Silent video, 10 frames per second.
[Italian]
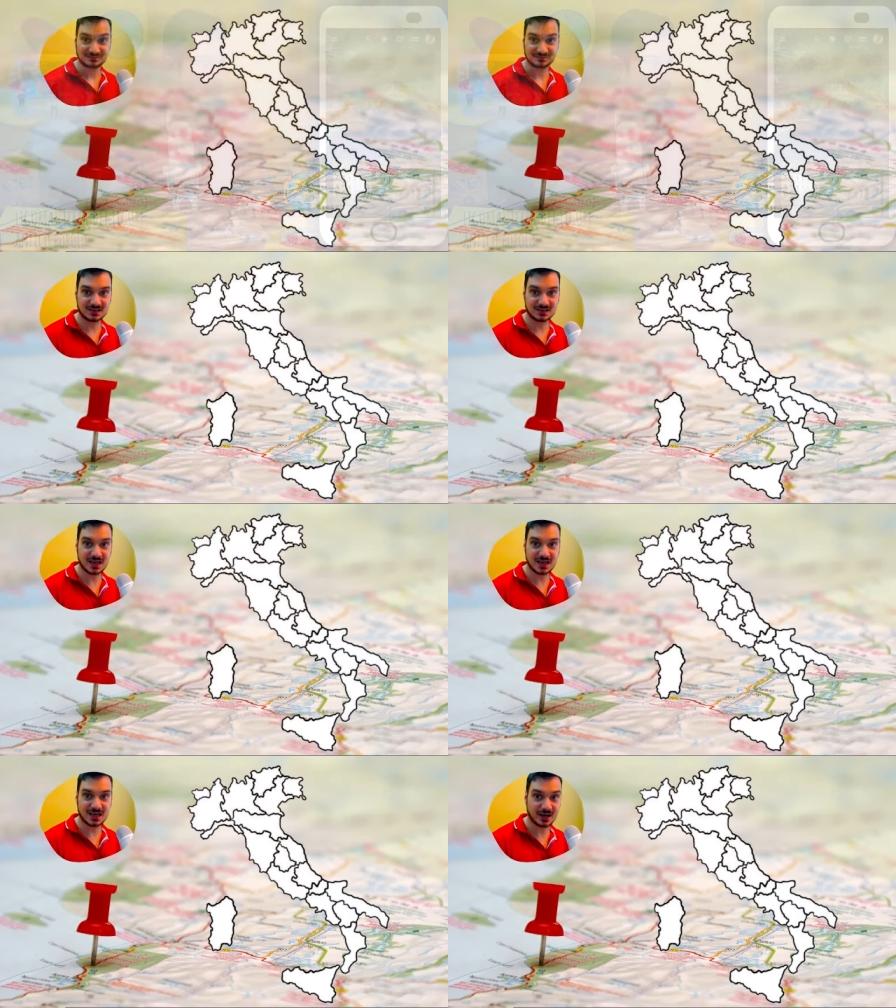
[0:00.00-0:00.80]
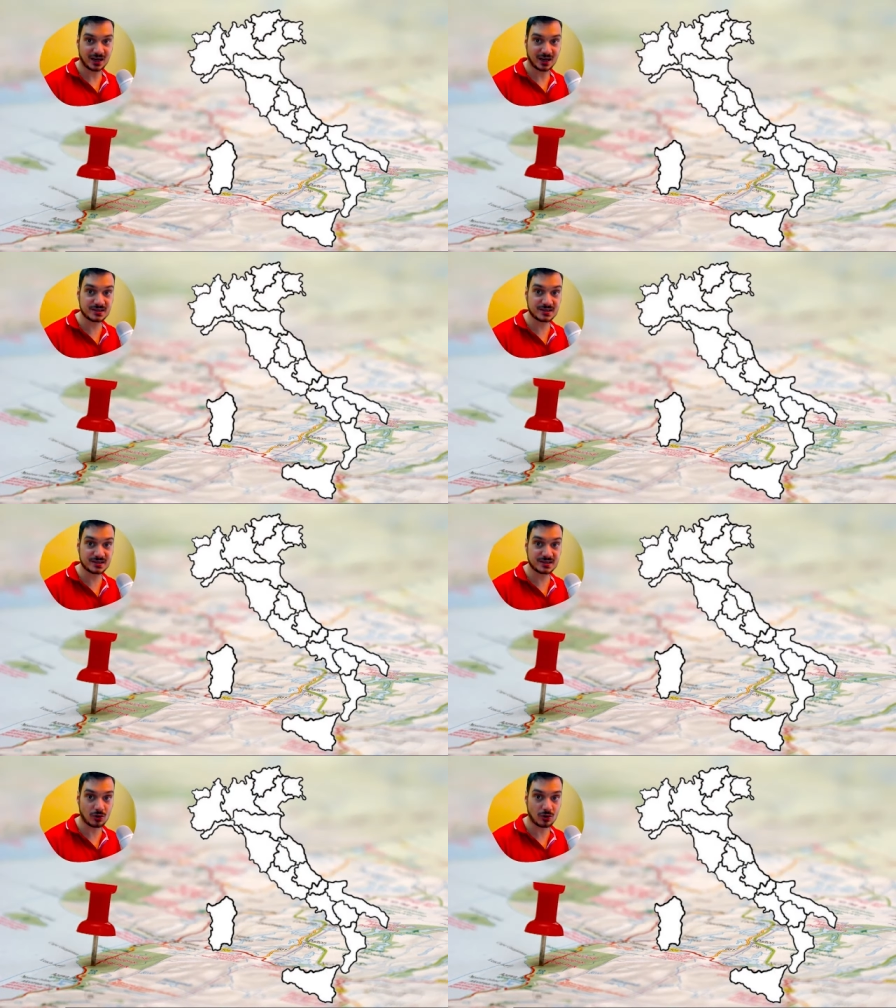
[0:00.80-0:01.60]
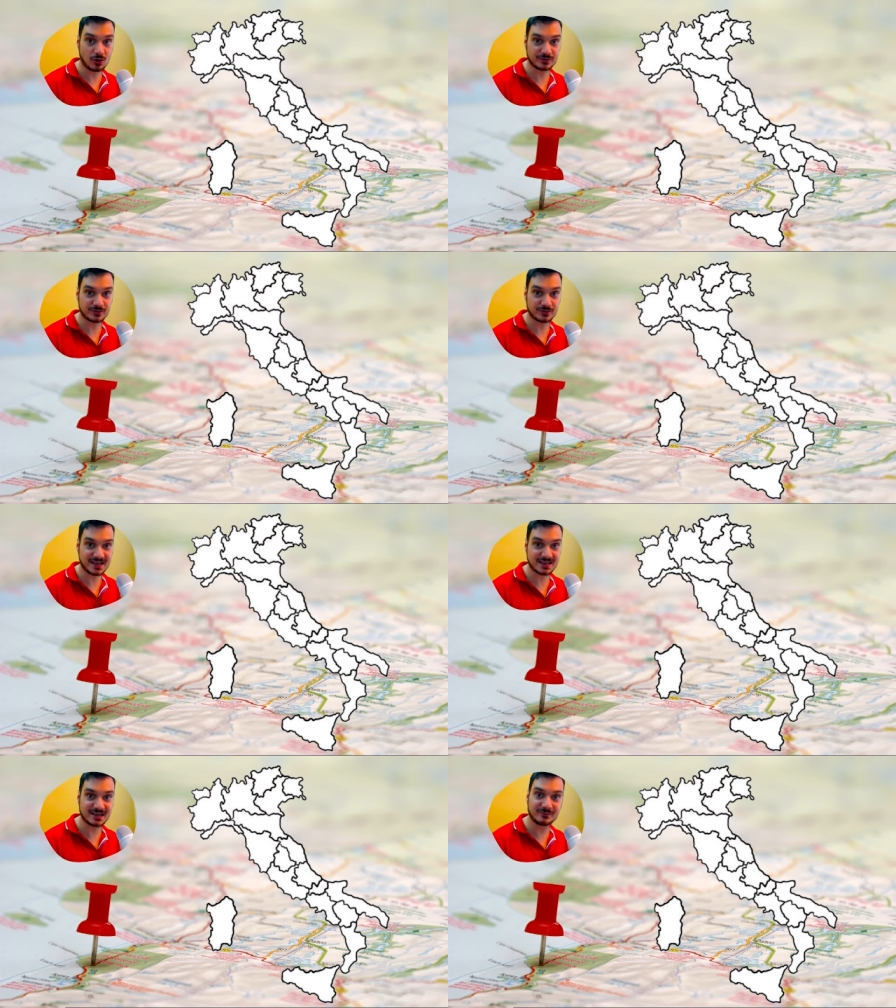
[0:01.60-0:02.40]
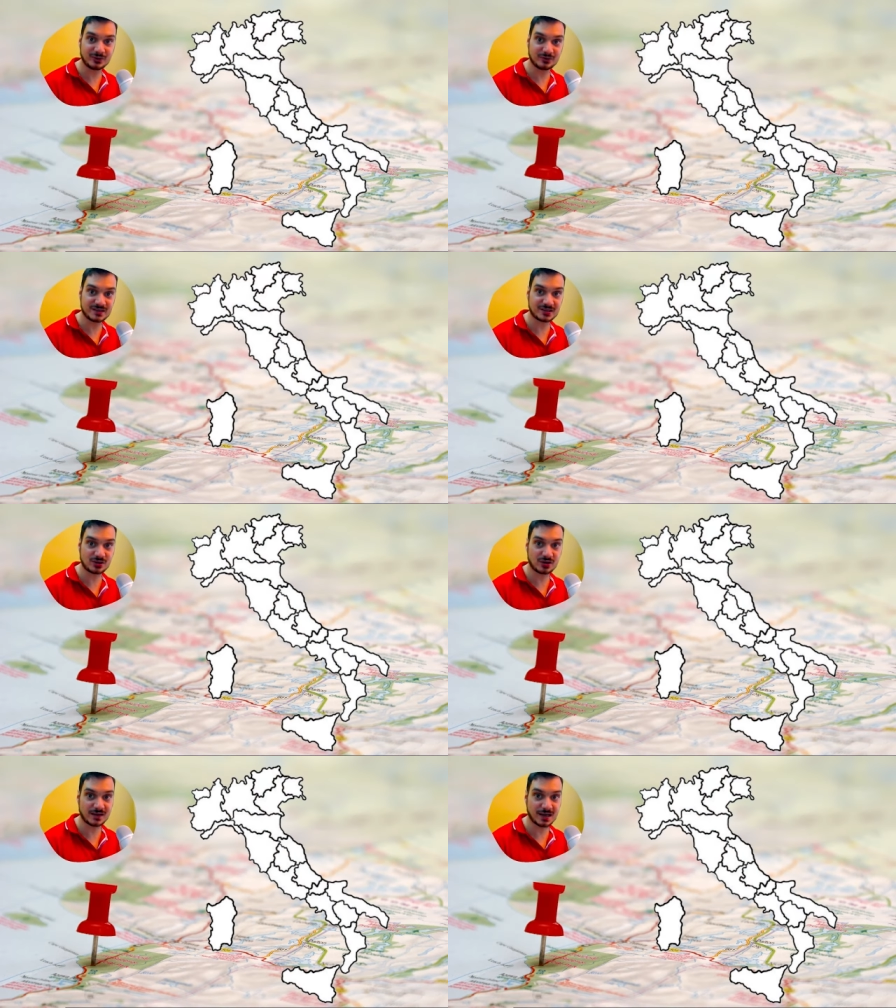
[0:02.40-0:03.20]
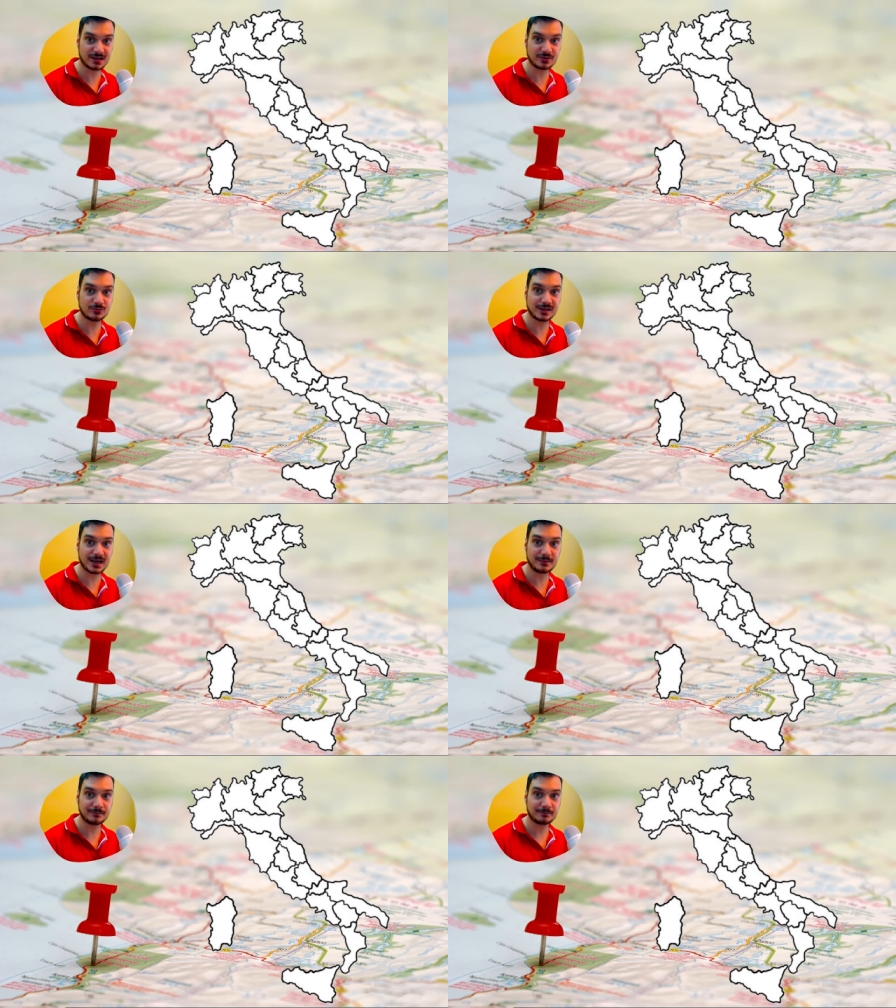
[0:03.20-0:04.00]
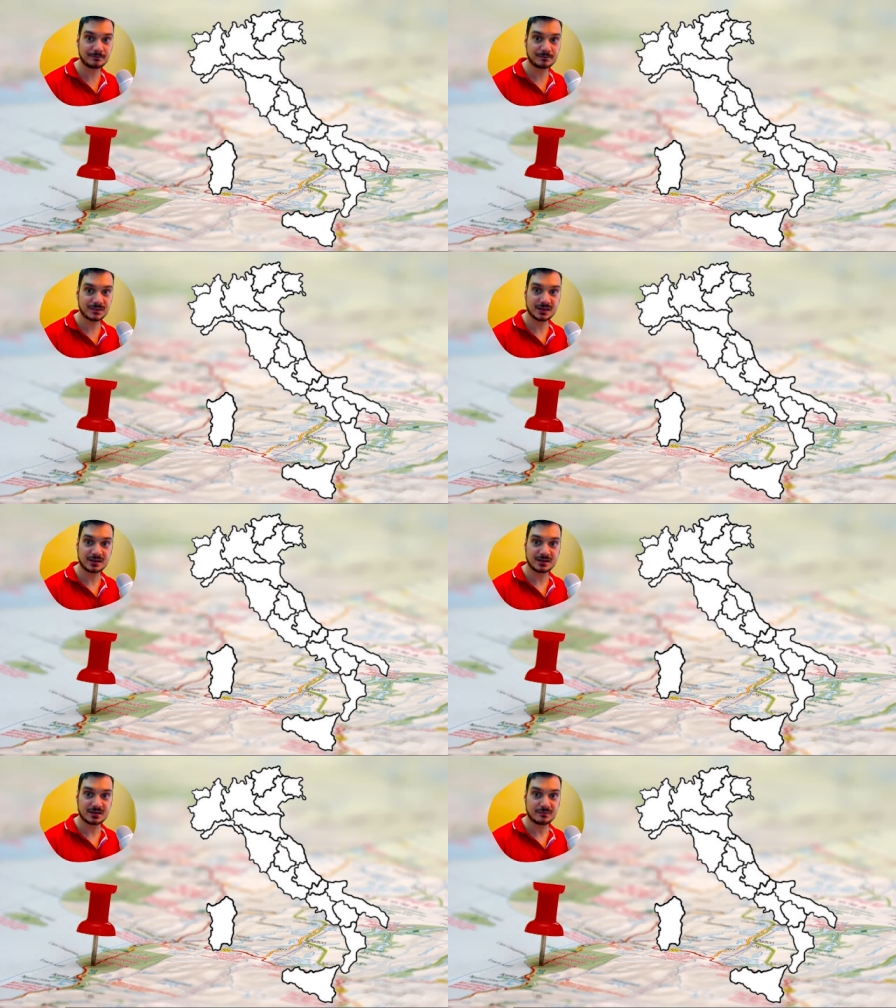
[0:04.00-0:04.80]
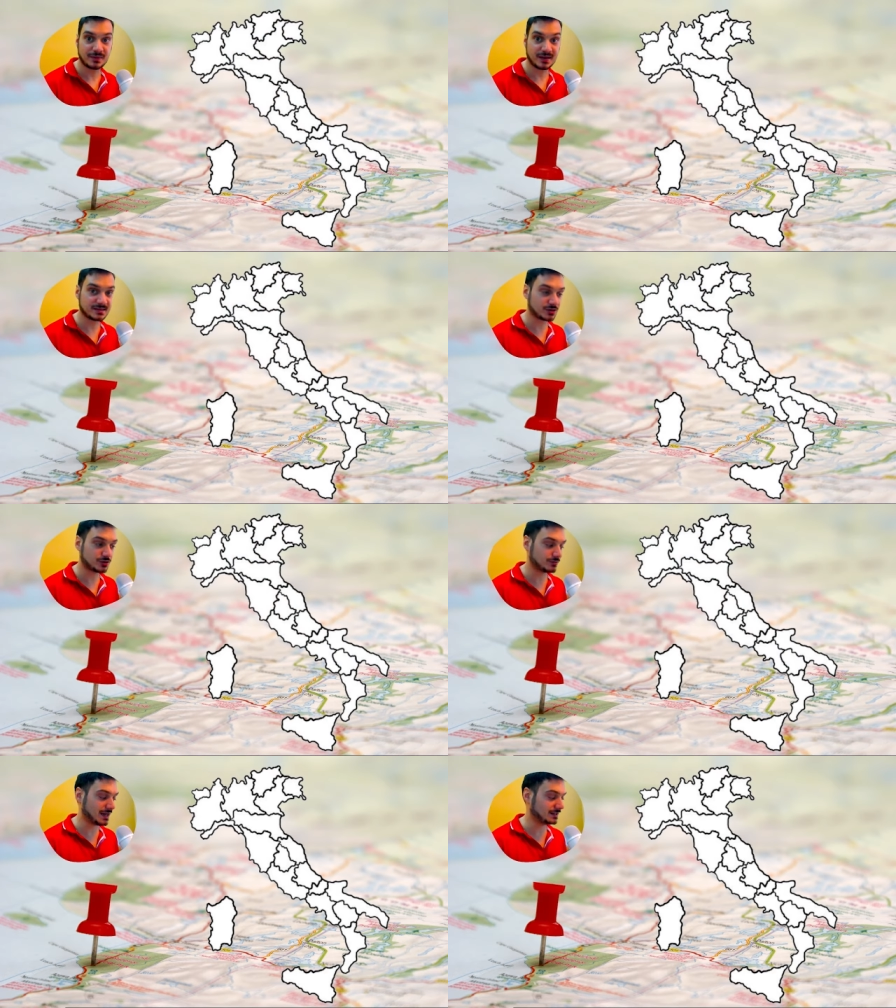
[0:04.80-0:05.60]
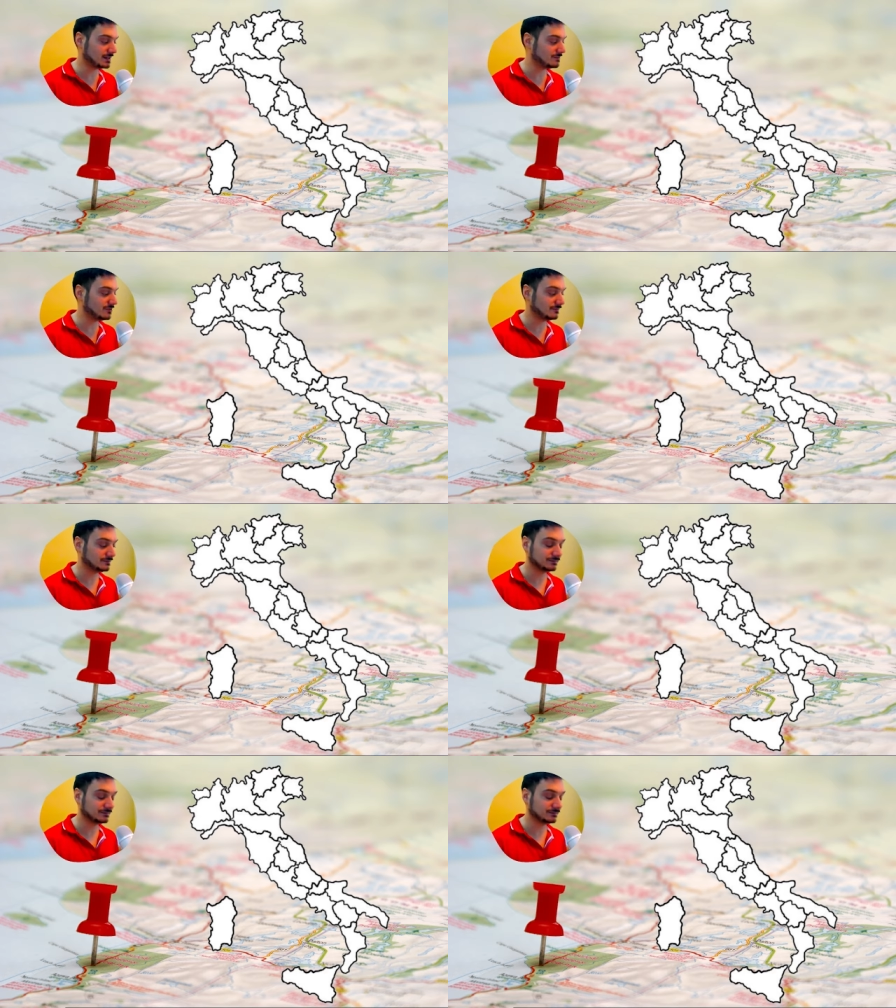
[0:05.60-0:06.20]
Allora, così a occhio, sai dirmi dove si trova la Liguria? Pensaci un attimo.